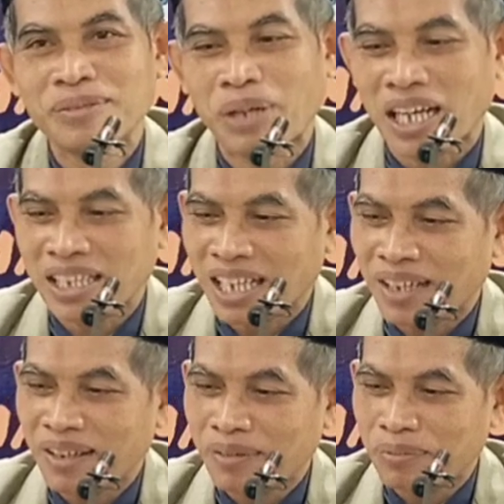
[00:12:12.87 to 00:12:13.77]

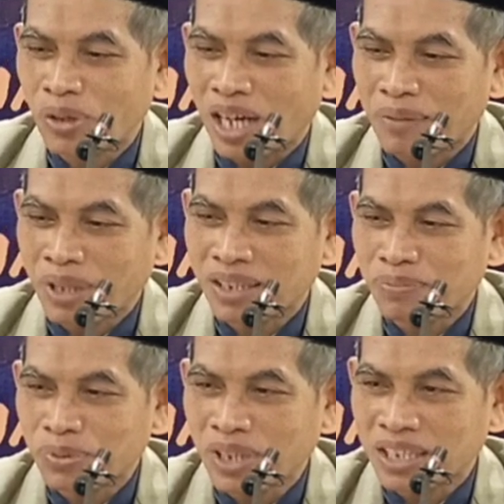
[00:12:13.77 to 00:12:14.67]
Makanya Muhammad
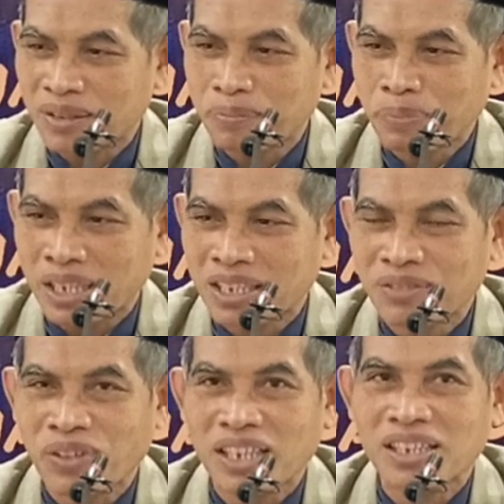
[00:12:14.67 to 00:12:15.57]
punya empat
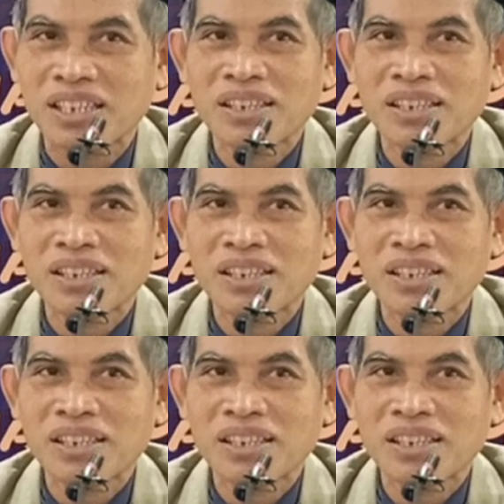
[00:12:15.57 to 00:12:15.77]
sifat